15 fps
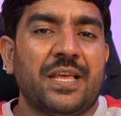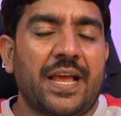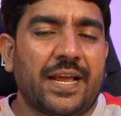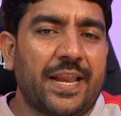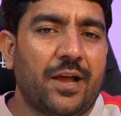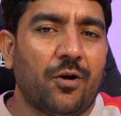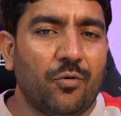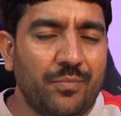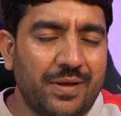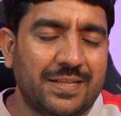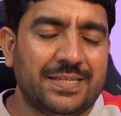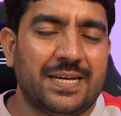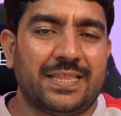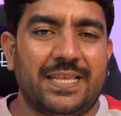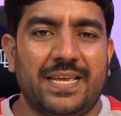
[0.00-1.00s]
देखने को मिल
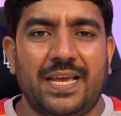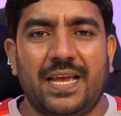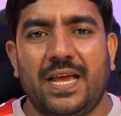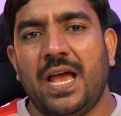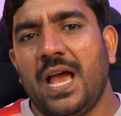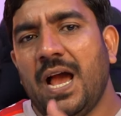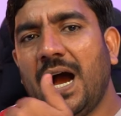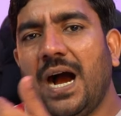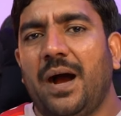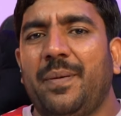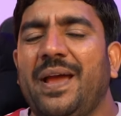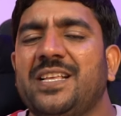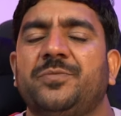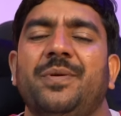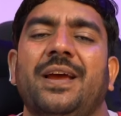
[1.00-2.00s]
जाती है आप
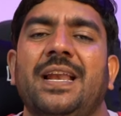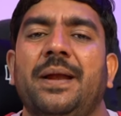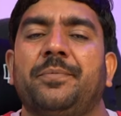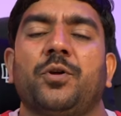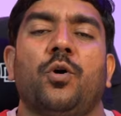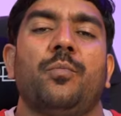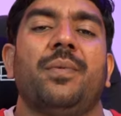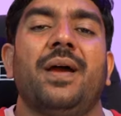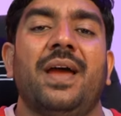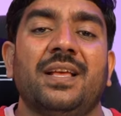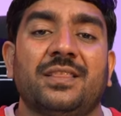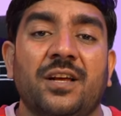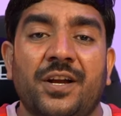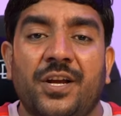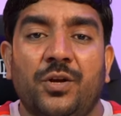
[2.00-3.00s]
एच पी के लैपटॉप
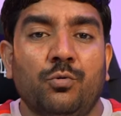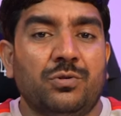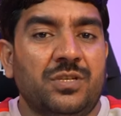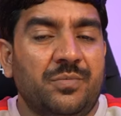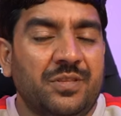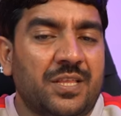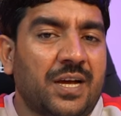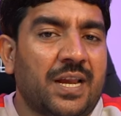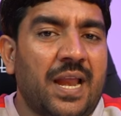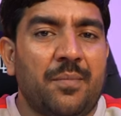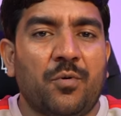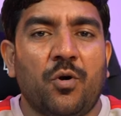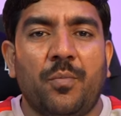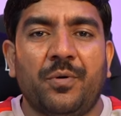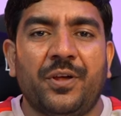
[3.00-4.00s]
में थर्टी टू जीबी तक
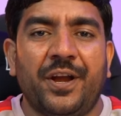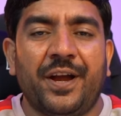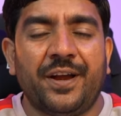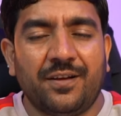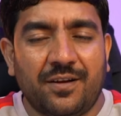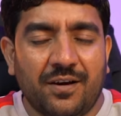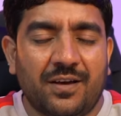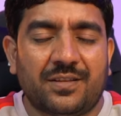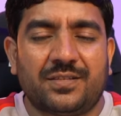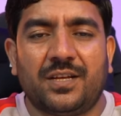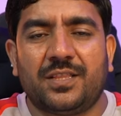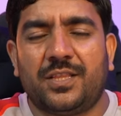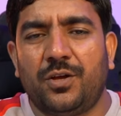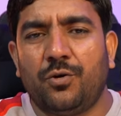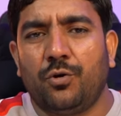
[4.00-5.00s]
रैम को अपग्रेड कर
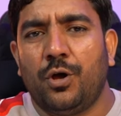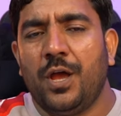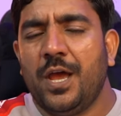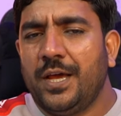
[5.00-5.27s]
सकते हो